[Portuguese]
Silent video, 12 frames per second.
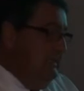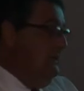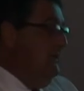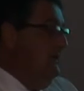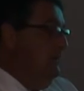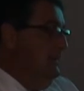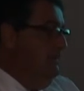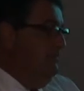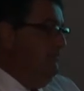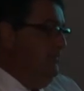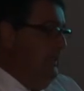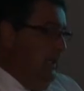intral.
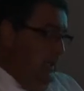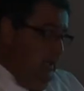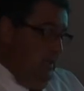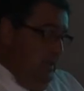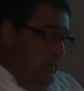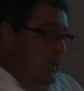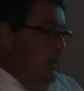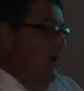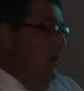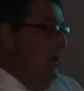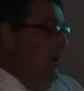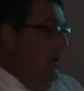
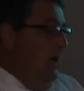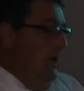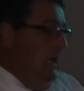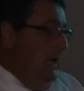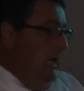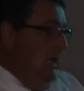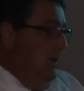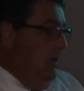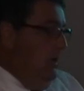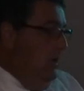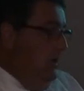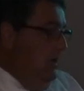Uh,
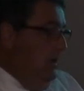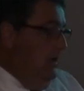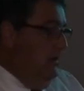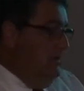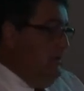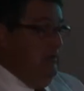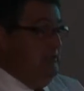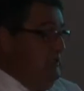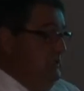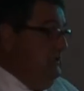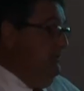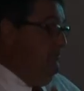ah, então a
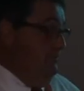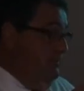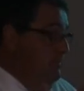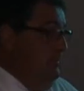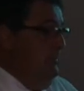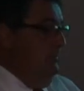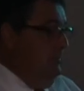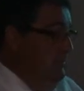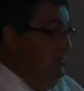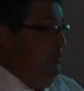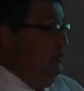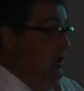gente,
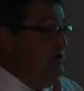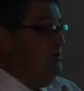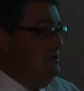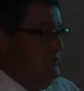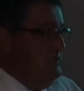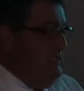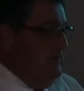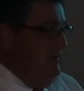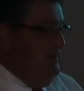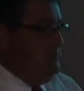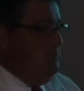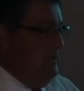no nosso sistema
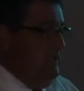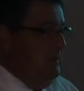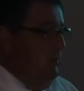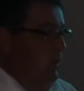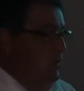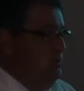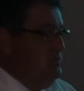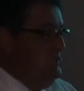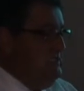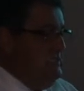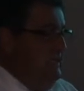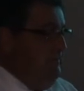mesmo, aqui estão alguns
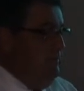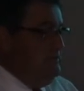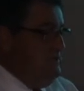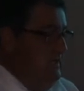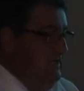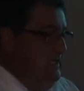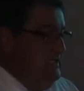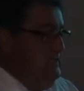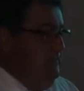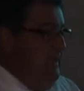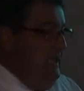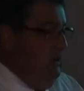exemplos
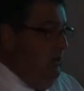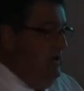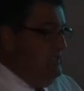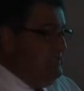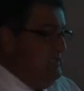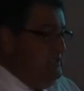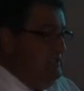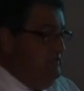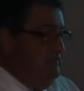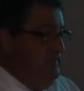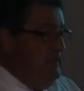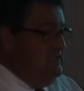de melhoras que a
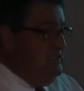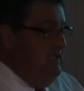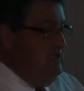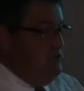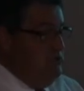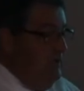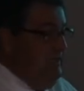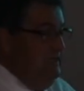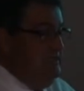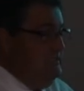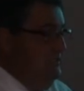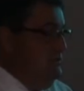gente fez só
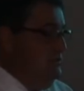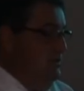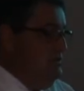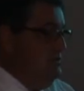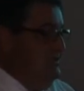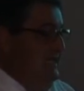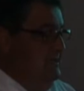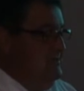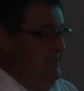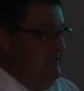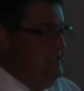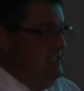analisando os nossos dados.
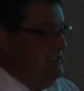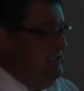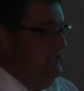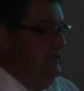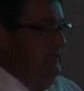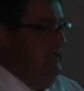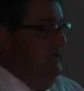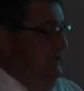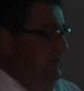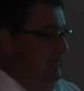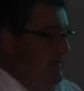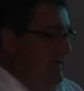Né? A gente
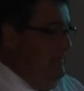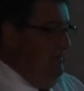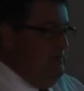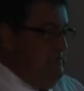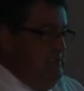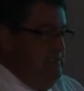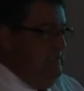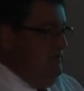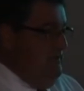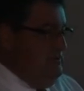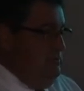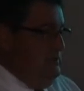eu falei para vocês, a gente
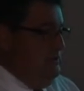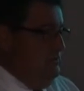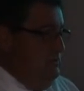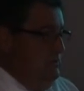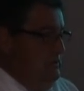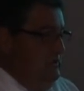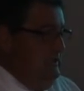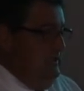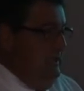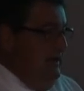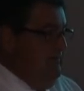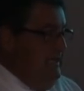fez um estudo
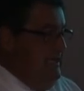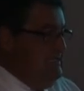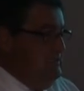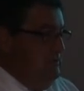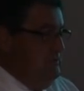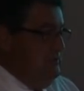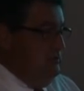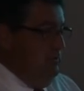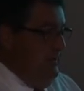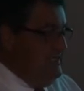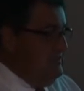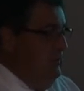de avaliação de
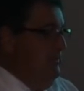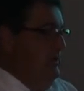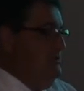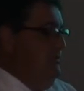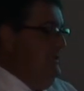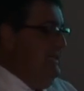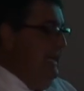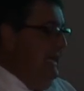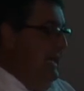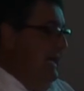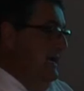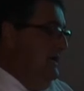intubação
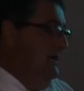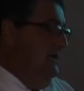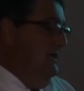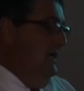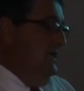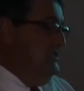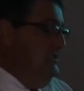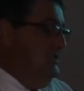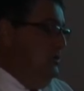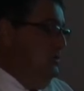pré-hospitalar, a gente